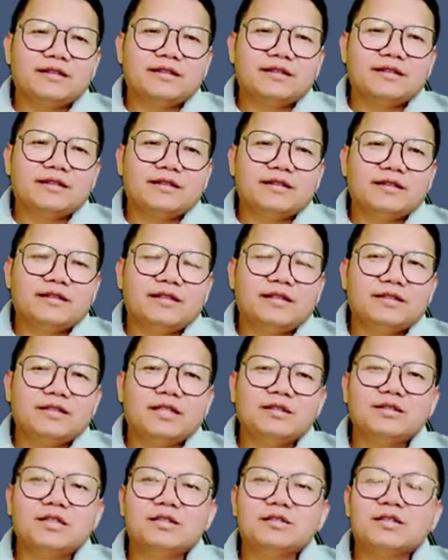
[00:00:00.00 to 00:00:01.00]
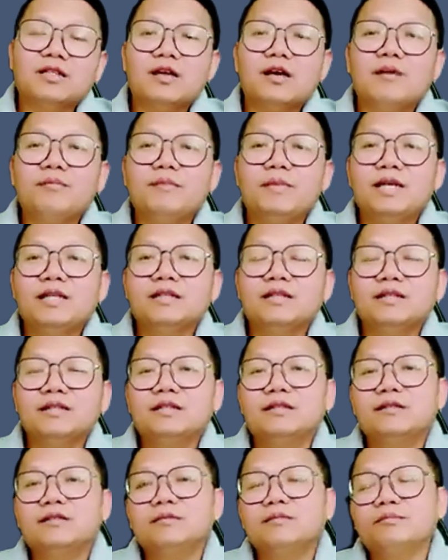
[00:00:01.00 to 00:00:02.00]
à, chẳng dư cho lỏm men cả
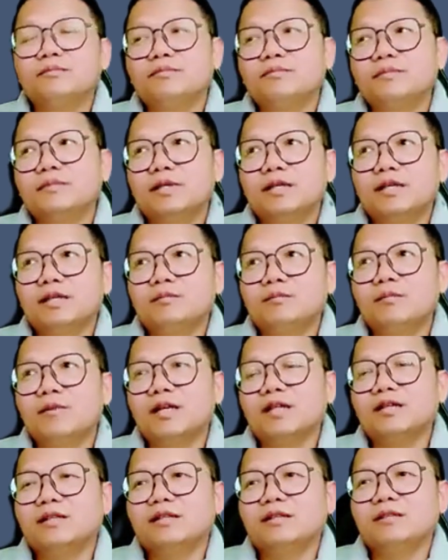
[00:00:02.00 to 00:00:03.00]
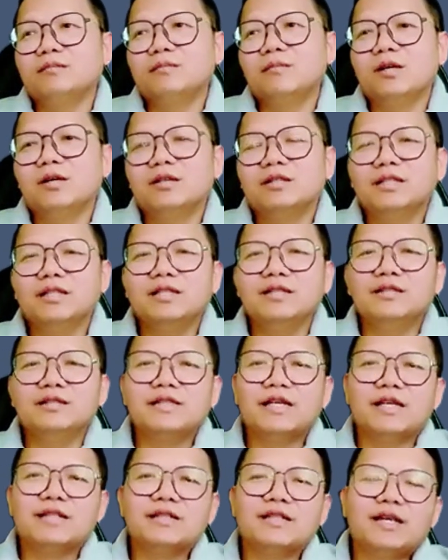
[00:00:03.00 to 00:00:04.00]
nhé được bọt bòn kềnh
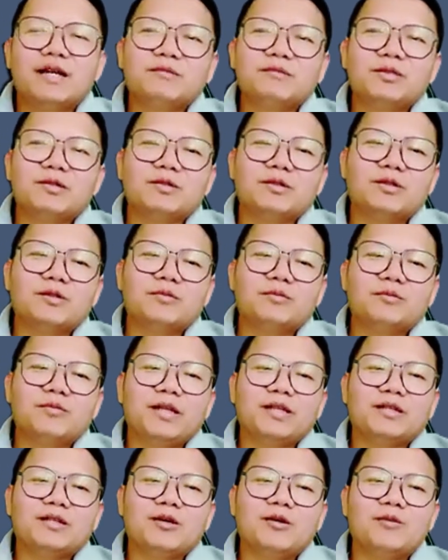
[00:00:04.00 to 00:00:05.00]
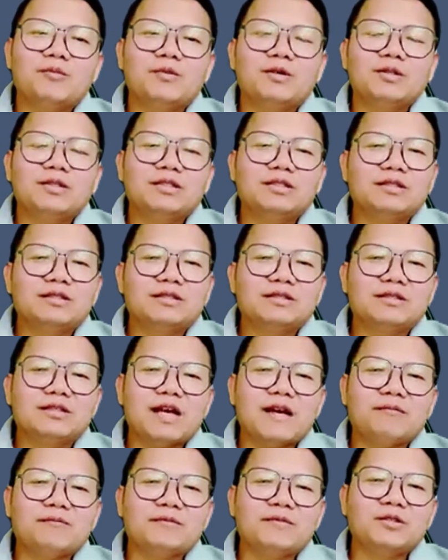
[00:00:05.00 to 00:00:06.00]
chạm nằm được nồng bẹt thùng món lưới
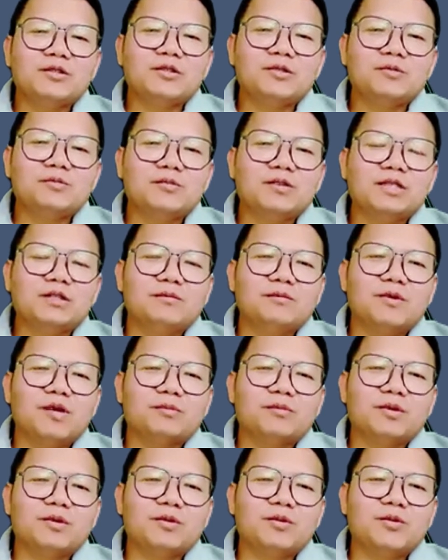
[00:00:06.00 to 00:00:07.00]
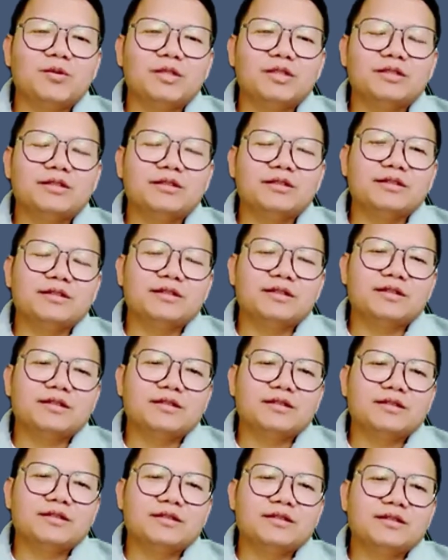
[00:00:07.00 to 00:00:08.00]
chạm vì dùng nơi mọt bằng uội
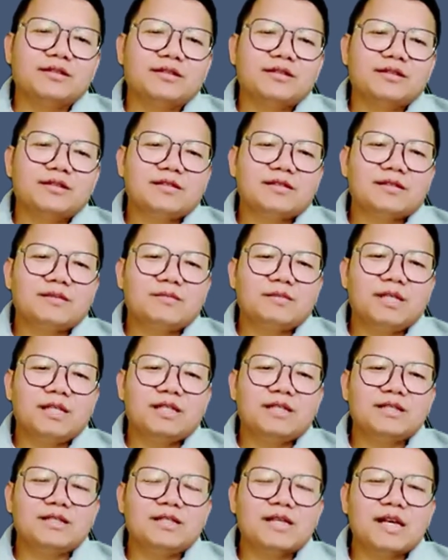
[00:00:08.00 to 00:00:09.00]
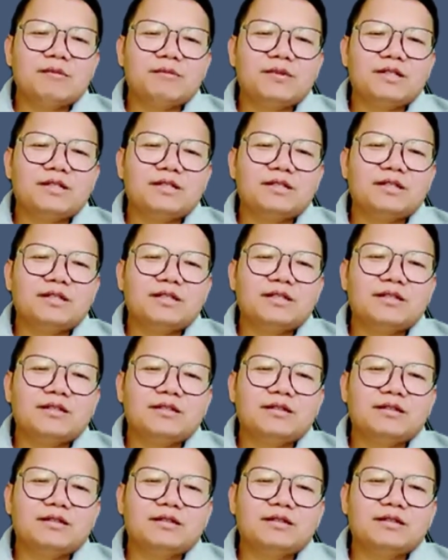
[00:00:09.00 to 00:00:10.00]
sầm lên chạm ơi
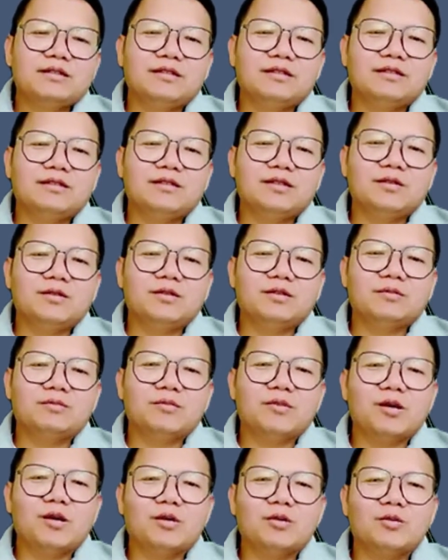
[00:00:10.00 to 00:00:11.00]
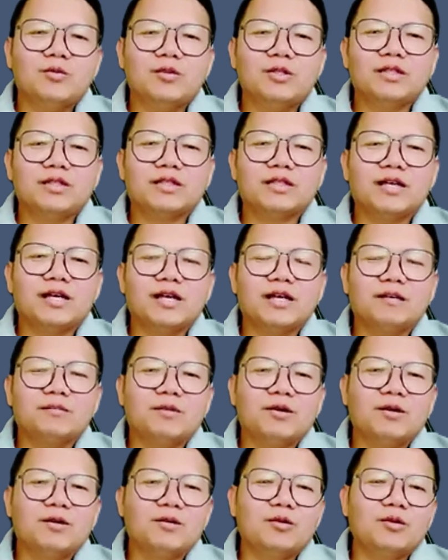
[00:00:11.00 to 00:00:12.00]
lư đôi bòn huồi cả
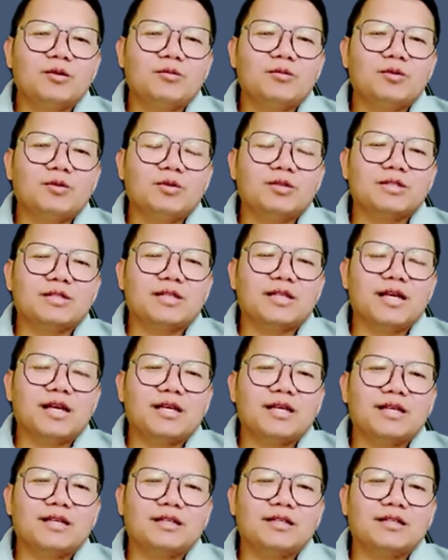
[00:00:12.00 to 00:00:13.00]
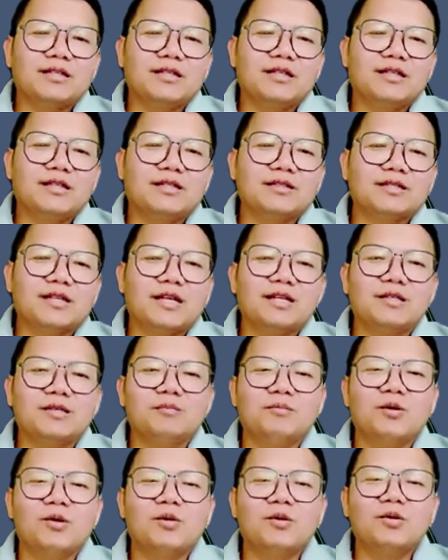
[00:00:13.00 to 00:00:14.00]
bòn lột lột này kia sầy
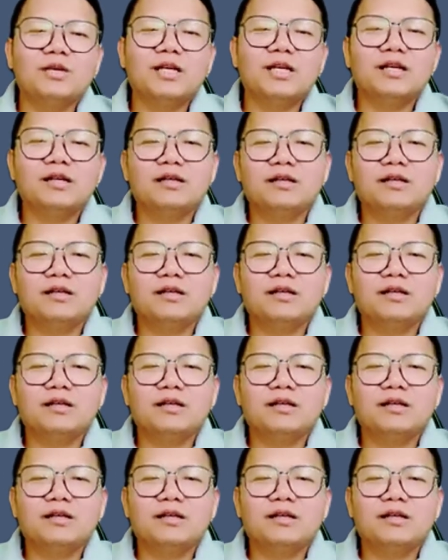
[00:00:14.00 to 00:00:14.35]
đầm bố mất nè